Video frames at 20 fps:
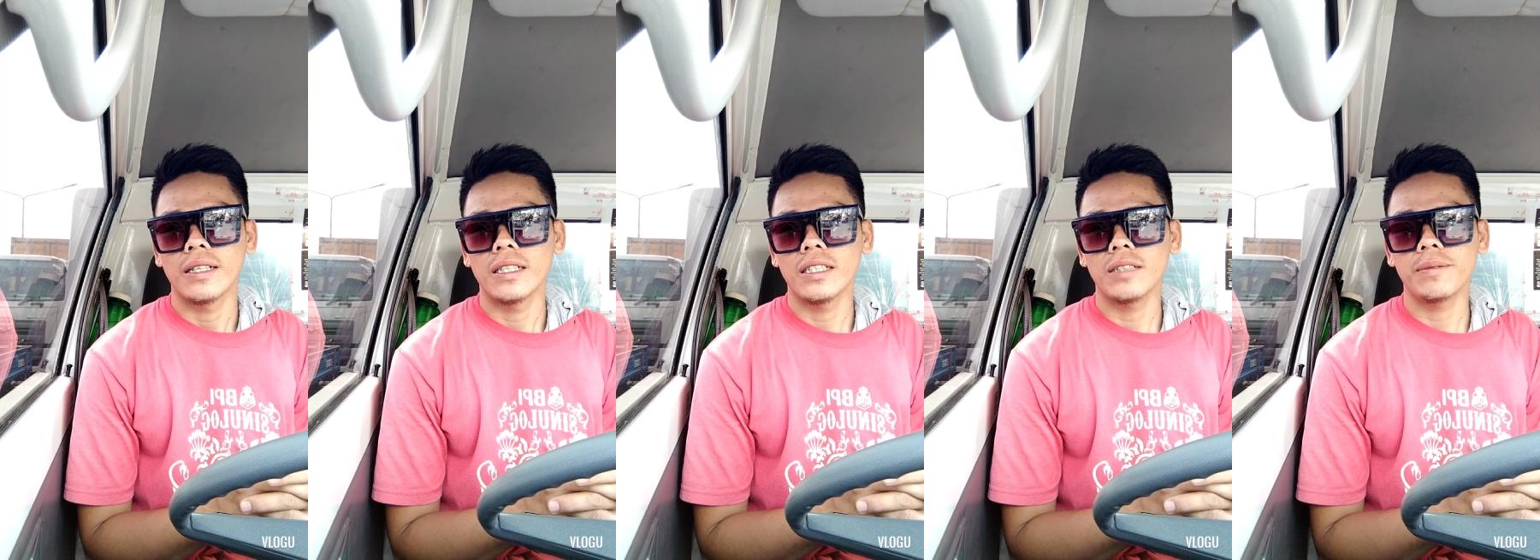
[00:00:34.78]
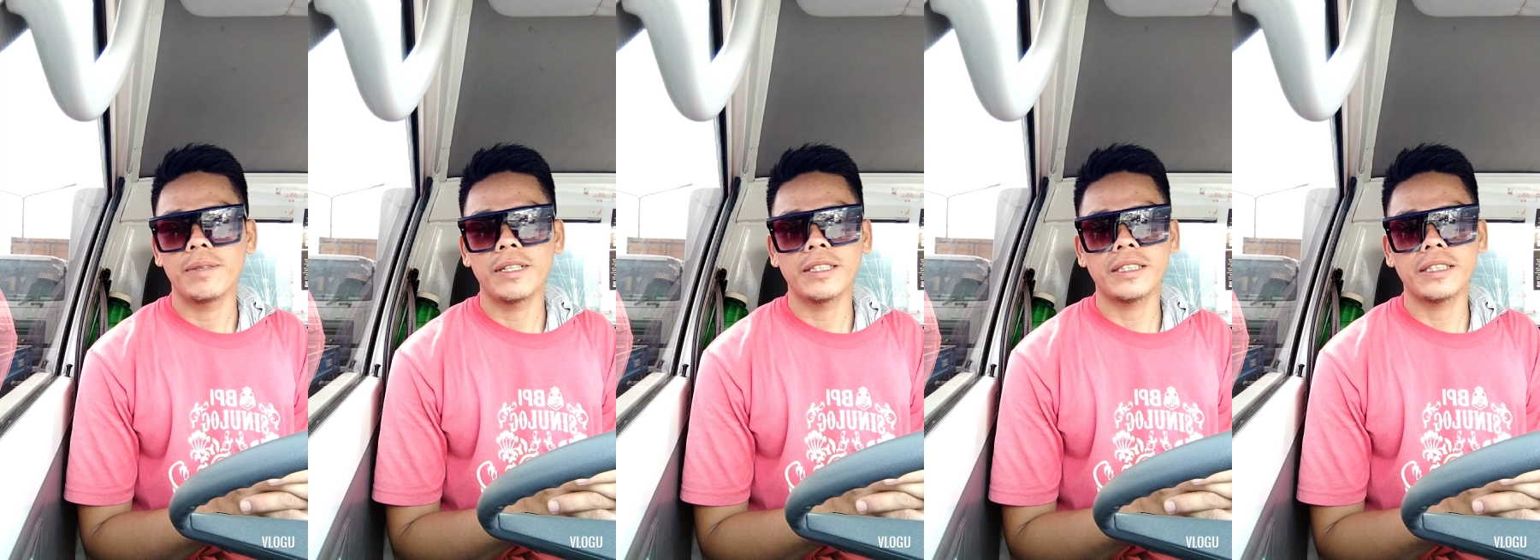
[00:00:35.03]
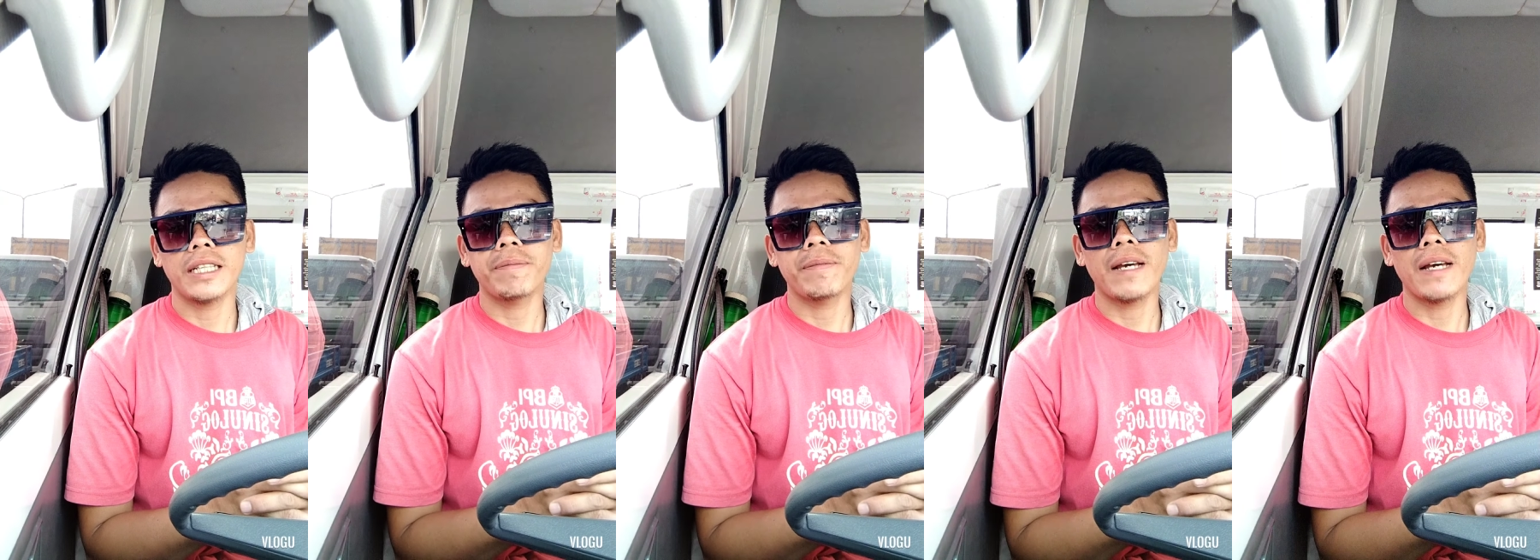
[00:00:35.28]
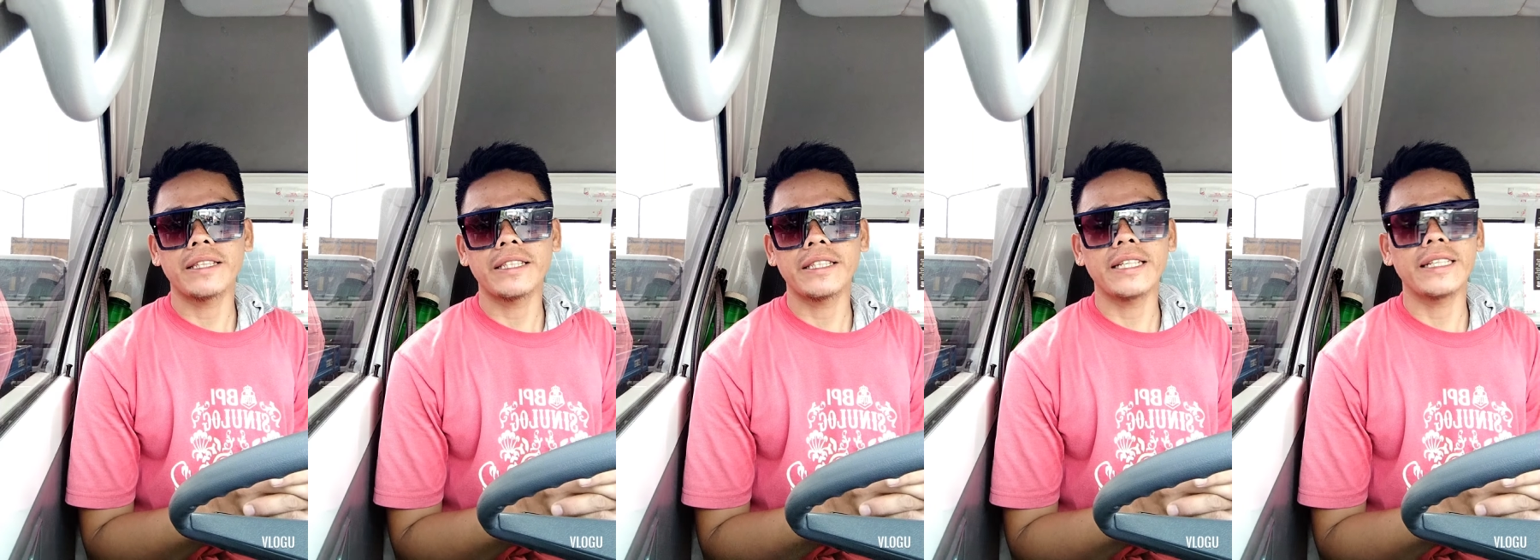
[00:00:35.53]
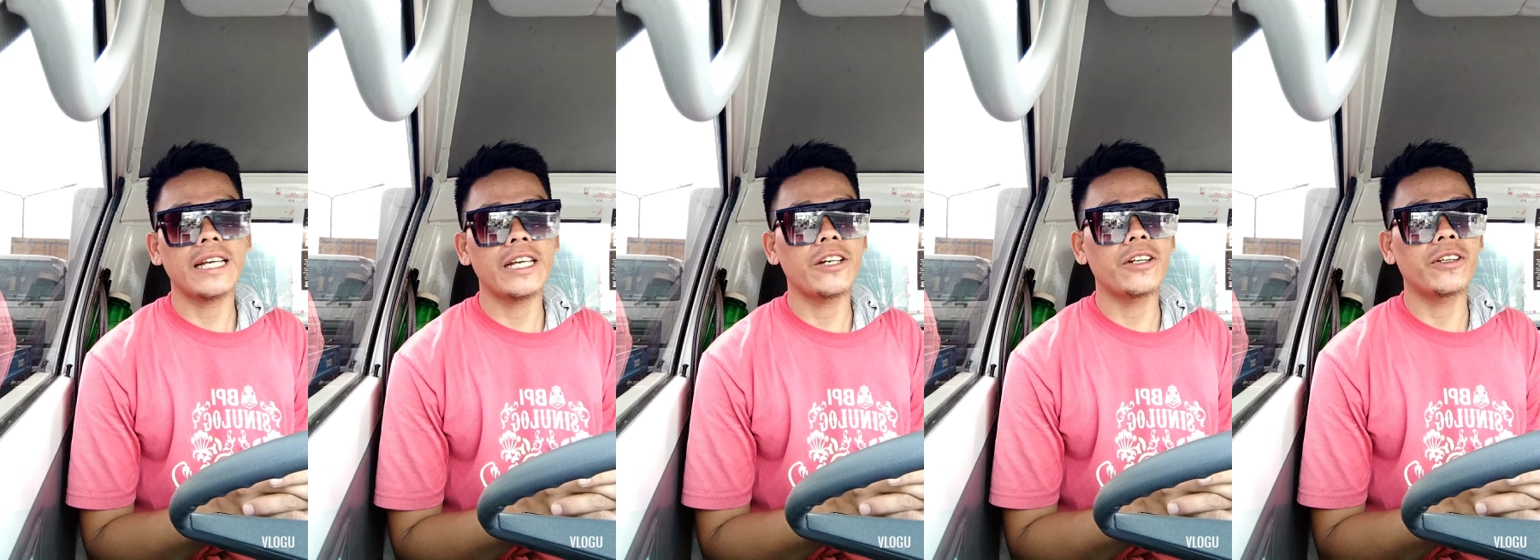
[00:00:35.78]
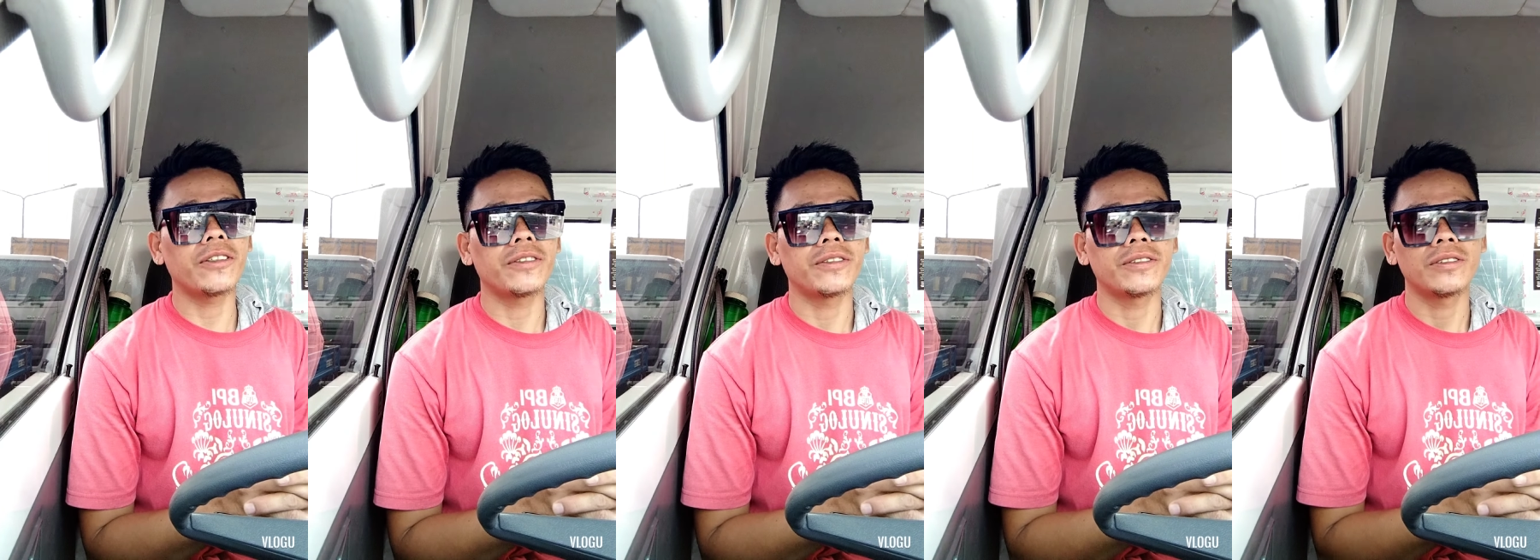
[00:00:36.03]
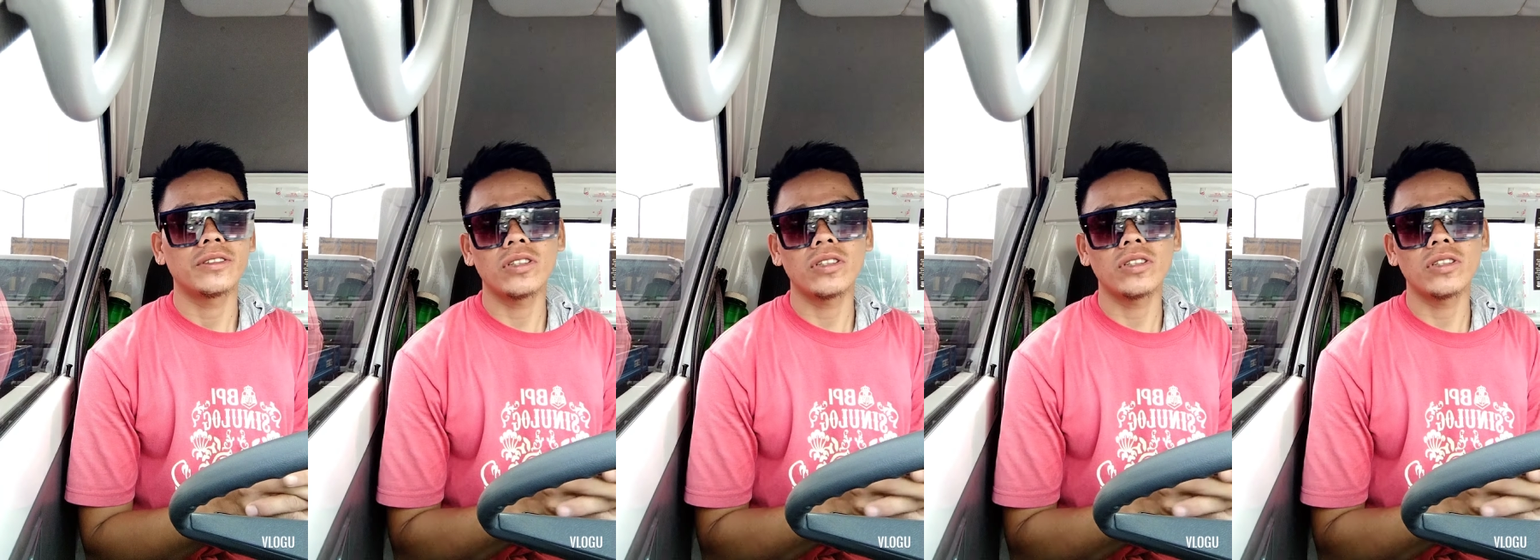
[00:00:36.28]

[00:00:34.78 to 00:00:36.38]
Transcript: ano bang trip natin ngayon?